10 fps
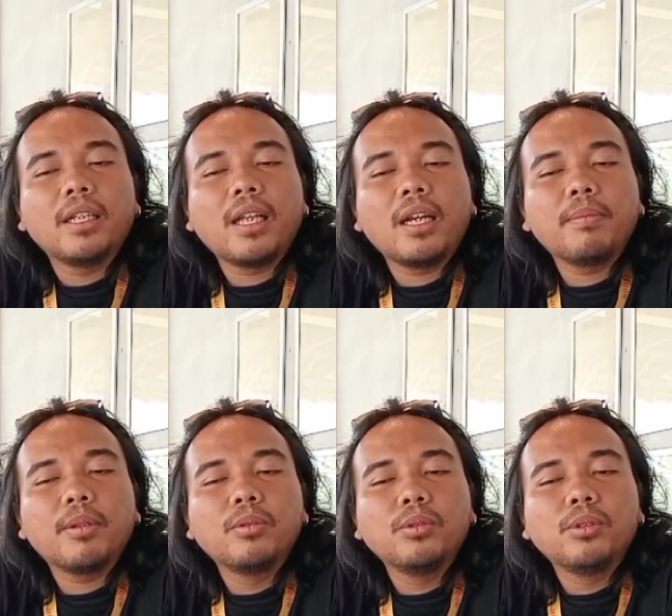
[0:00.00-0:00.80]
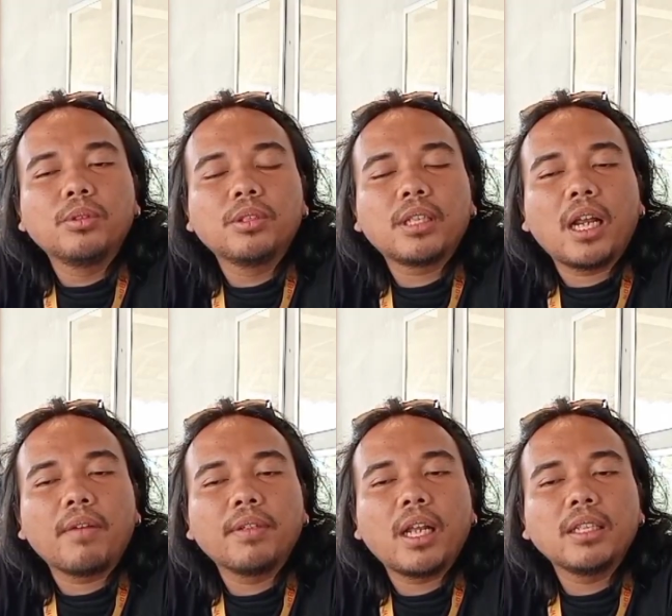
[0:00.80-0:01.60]
Tertarik setelah
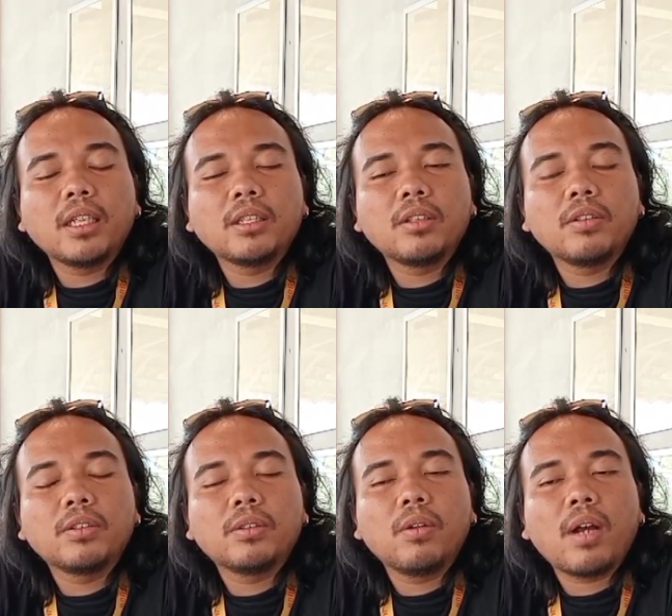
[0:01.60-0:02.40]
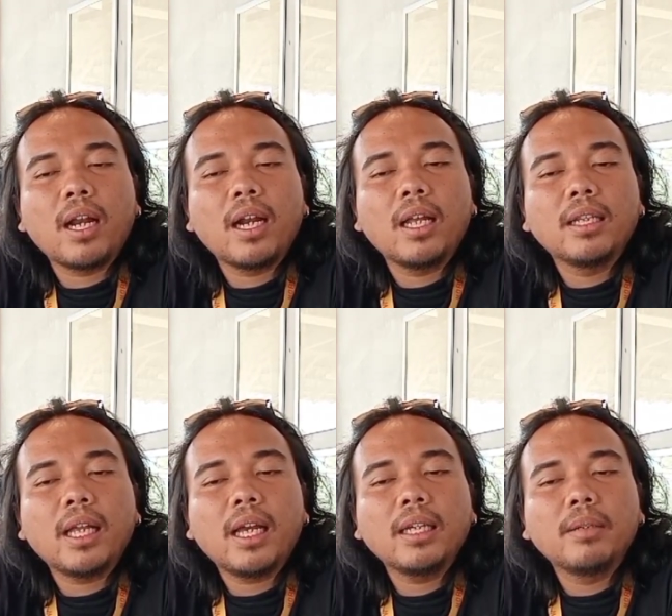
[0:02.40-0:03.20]
revitalisasi
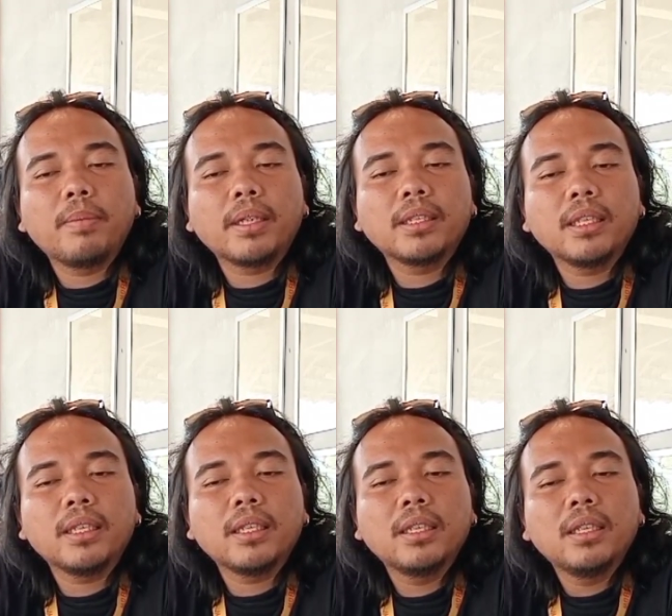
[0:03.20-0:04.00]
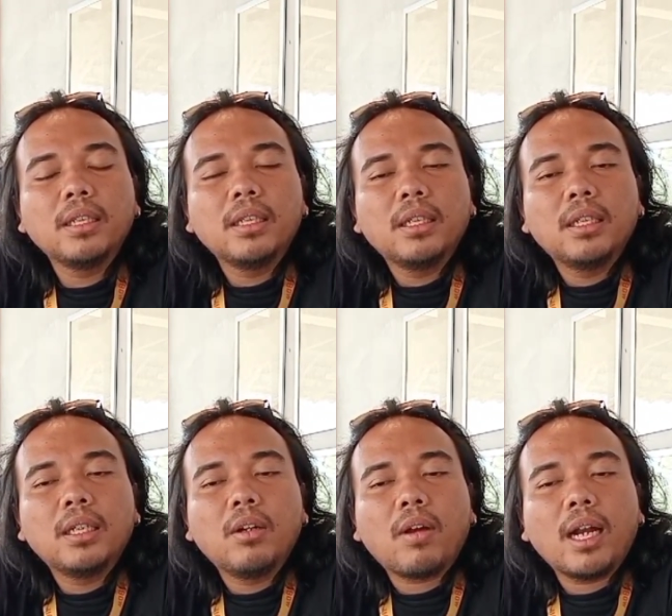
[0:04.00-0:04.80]
Lokananta ya pasti
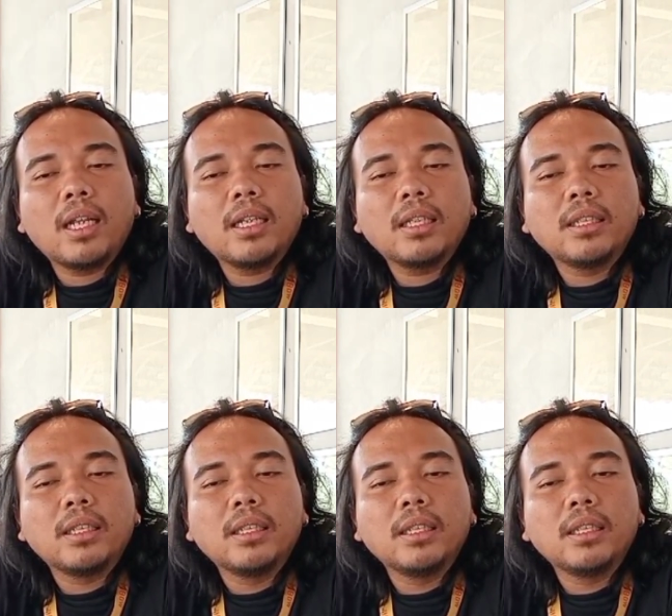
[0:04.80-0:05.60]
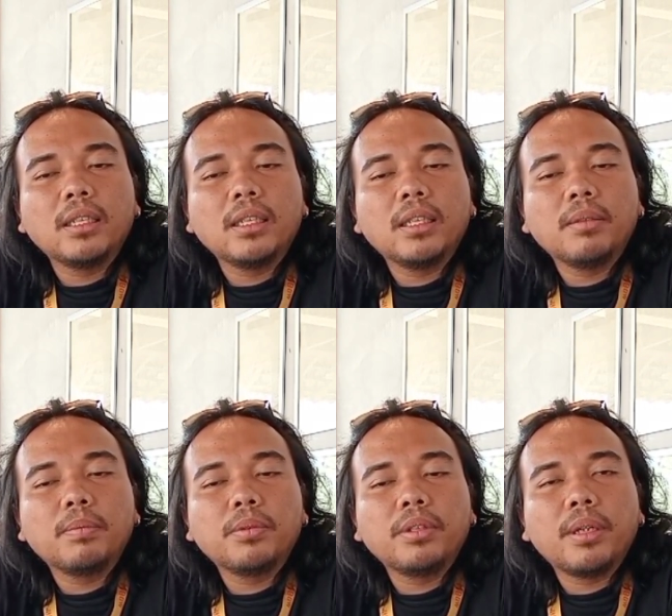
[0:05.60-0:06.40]
Sananta jadi
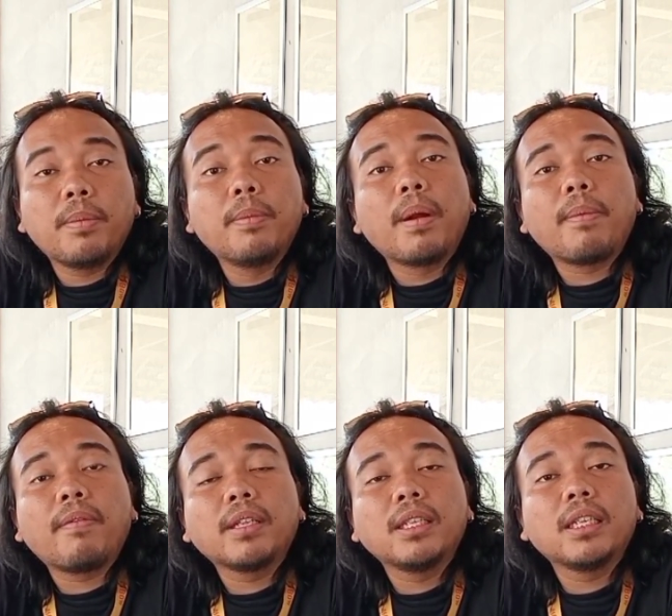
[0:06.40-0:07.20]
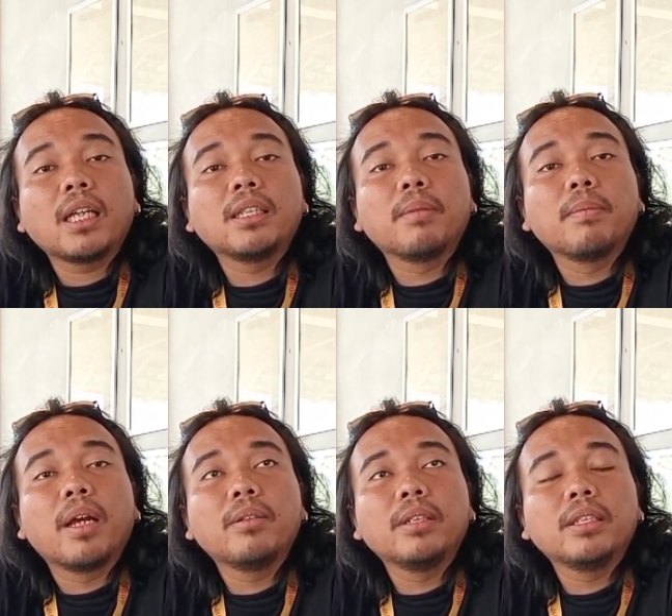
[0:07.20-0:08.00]
punya beberapa fasilitas yang
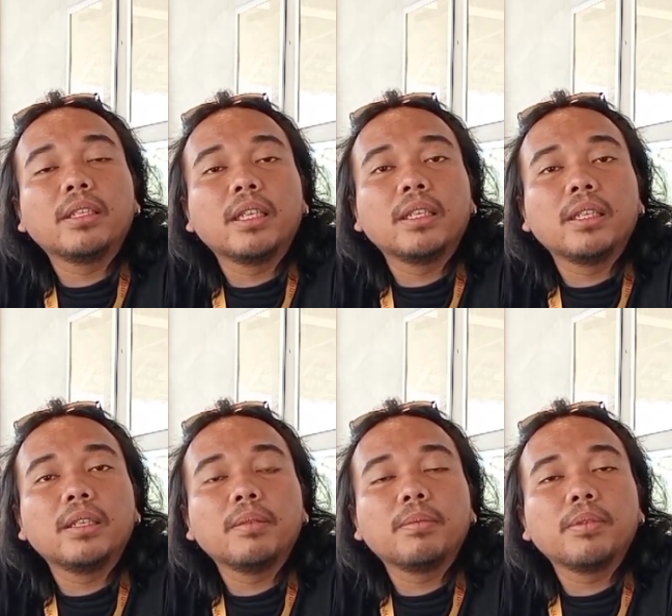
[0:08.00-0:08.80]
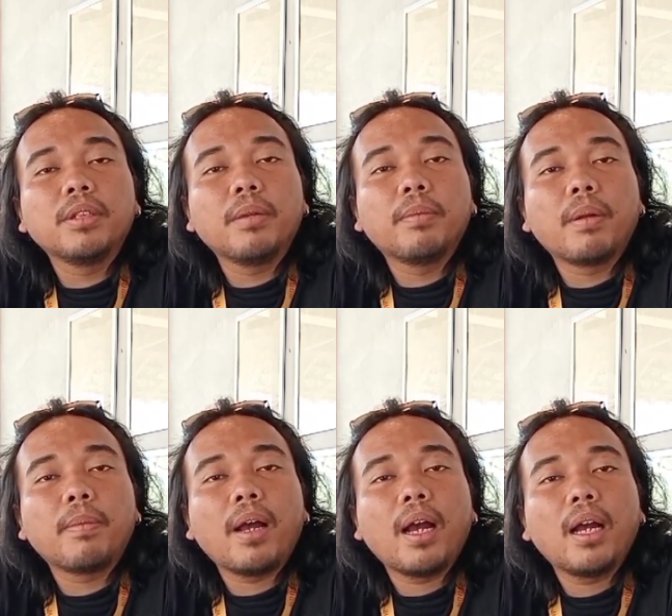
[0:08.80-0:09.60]
baru, jadi punya
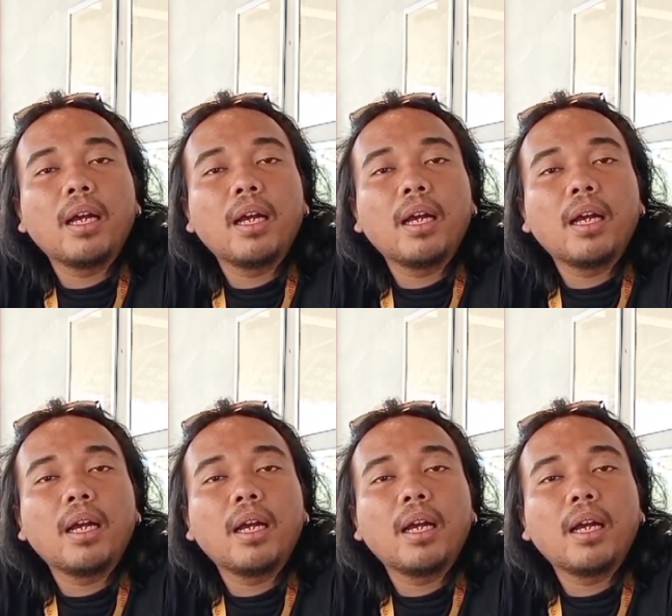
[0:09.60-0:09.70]
beberapa